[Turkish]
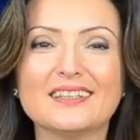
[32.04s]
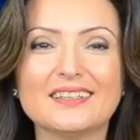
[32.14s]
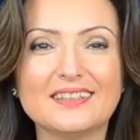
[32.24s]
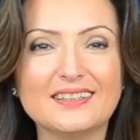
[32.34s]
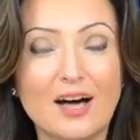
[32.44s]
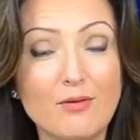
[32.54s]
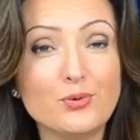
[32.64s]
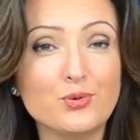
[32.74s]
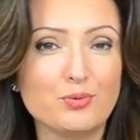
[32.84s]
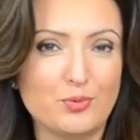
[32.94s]
e, hava
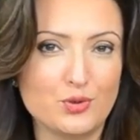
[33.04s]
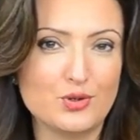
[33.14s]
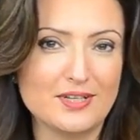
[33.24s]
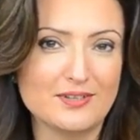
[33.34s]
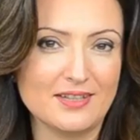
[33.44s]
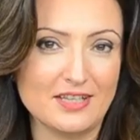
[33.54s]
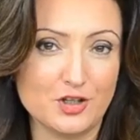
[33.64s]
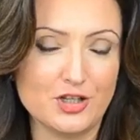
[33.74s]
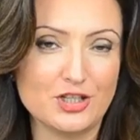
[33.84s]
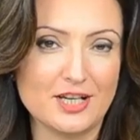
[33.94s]
grubu burçlarında
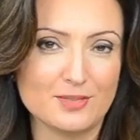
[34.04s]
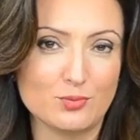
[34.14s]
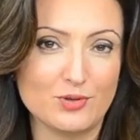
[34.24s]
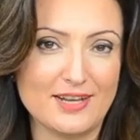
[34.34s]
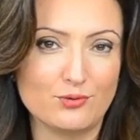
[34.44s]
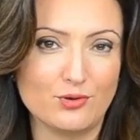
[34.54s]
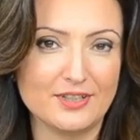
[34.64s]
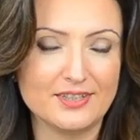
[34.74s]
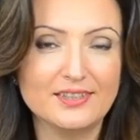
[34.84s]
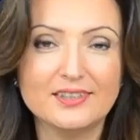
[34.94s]
yaşayacağız bu
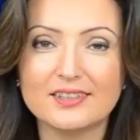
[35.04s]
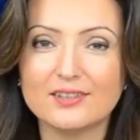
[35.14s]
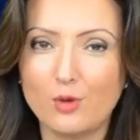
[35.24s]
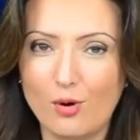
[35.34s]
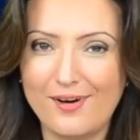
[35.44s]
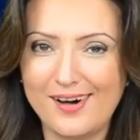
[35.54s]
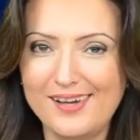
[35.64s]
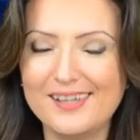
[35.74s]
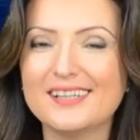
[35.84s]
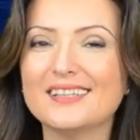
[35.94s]
retroları.
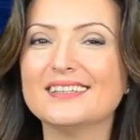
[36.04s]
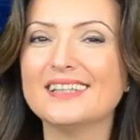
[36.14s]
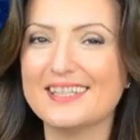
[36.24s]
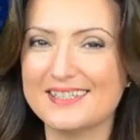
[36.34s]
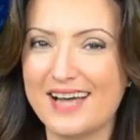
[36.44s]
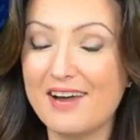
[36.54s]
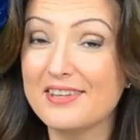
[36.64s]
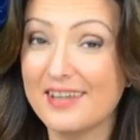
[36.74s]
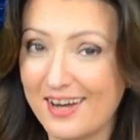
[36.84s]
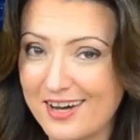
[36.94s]
Kova, İkizler
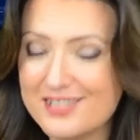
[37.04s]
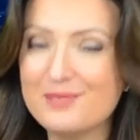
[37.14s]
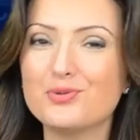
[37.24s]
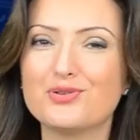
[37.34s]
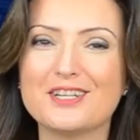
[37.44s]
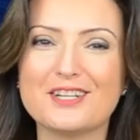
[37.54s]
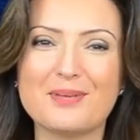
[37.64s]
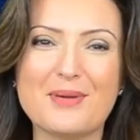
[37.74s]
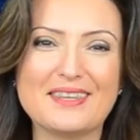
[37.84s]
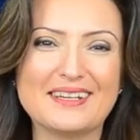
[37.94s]
ve Terazi
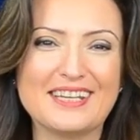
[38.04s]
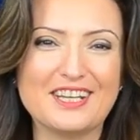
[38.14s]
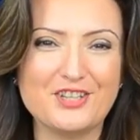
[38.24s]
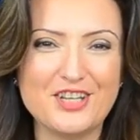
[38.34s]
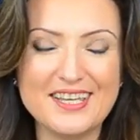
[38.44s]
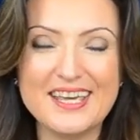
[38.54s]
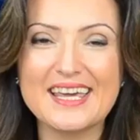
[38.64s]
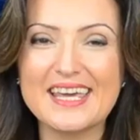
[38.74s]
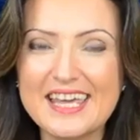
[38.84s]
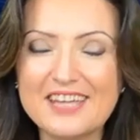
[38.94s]
burçlarında meydana gelecek.
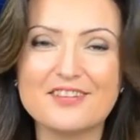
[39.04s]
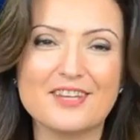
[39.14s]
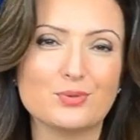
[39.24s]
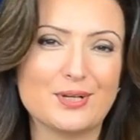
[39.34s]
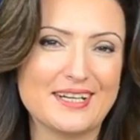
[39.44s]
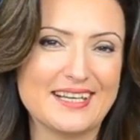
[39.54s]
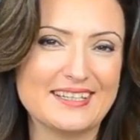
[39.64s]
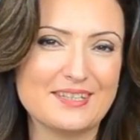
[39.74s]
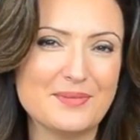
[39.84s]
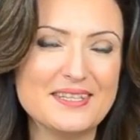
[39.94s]
İlk retro
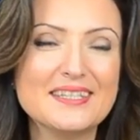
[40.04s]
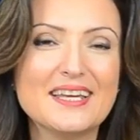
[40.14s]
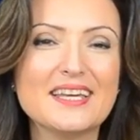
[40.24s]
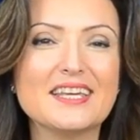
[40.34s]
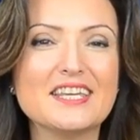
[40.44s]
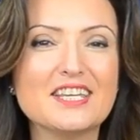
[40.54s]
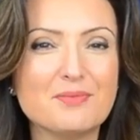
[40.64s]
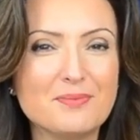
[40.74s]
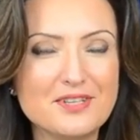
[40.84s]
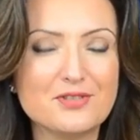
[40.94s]
hareketimiz
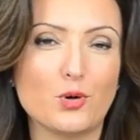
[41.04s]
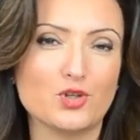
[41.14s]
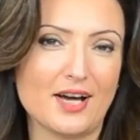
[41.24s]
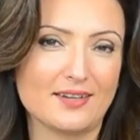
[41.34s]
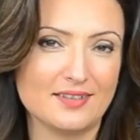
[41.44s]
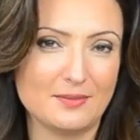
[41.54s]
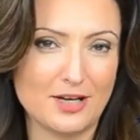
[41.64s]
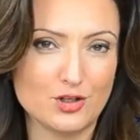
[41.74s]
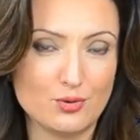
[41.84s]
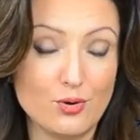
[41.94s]
21 Ocak'ta
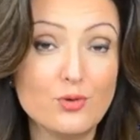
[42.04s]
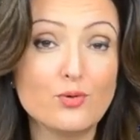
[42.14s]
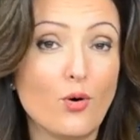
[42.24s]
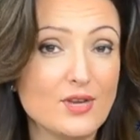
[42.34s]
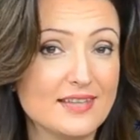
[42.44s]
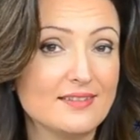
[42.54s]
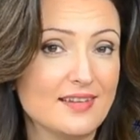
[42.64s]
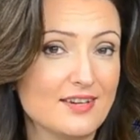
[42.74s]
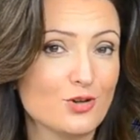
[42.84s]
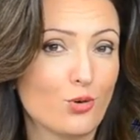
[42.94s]
başlıyor. 17
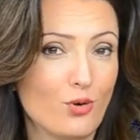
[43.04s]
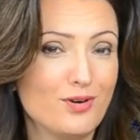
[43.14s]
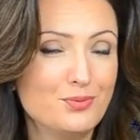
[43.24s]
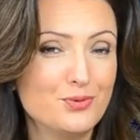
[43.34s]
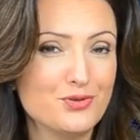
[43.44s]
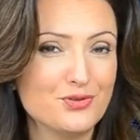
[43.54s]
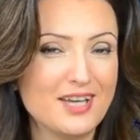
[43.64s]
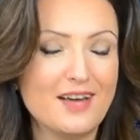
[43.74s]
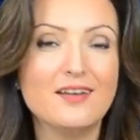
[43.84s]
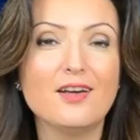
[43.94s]
derece Kova
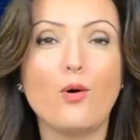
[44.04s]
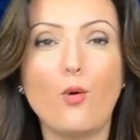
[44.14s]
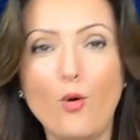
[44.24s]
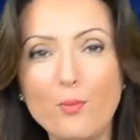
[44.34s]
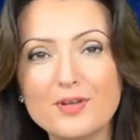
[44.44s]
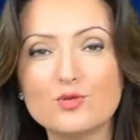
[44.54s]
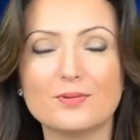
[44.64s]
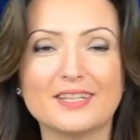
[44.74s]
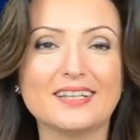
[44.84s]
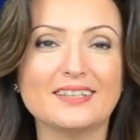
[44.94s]
burcunda. 11
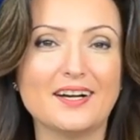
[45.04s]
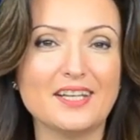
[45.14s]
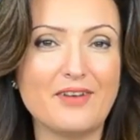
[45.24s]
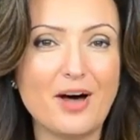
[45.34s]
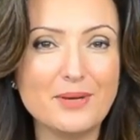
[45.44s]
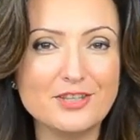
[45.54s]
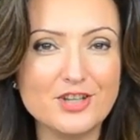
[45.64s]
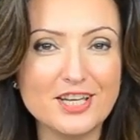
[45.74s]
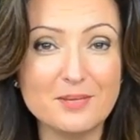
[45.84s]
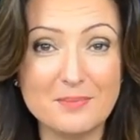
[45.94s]
Şubat'a kadar devam
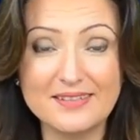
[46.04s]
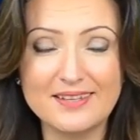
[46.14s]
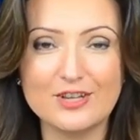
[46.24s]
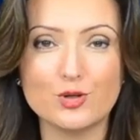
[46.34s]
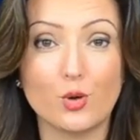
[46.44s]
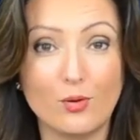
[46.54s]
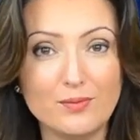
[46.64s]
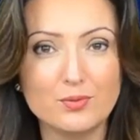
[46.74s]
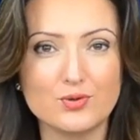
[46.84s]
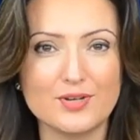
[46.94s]
edecek. 1 derece
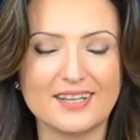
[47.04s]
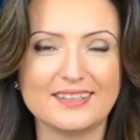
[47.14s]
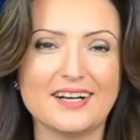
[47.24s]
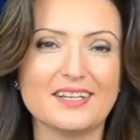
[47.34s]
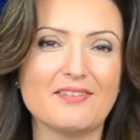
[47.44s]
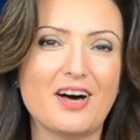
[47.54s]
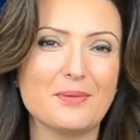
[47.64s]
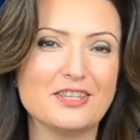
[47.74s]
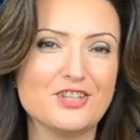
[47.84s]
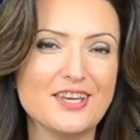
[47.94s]
Kova burcuna kadar
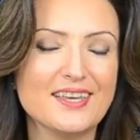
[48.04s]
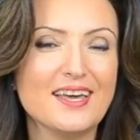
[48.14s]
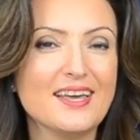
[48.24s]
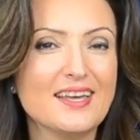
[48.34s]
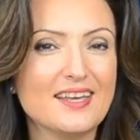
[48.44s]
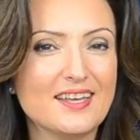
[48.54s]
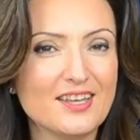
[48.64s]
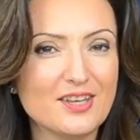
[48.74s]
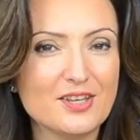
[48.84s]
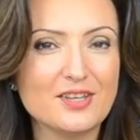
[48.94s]
devam edecek.
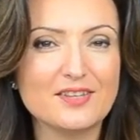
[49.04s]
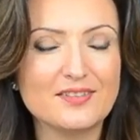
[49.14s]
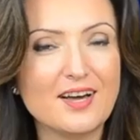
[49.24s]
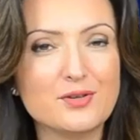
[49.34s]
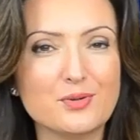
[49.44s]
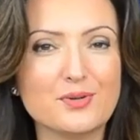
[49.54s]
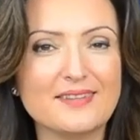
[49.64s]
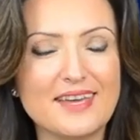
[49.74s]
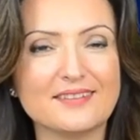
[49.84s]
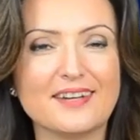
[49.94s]
Ee, daha sonra
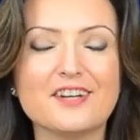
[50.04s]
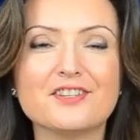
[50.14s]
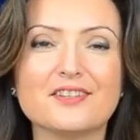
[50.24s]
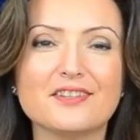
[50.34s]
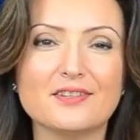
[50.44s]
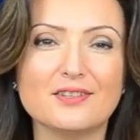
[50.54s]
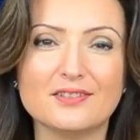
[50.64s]
tekrar e,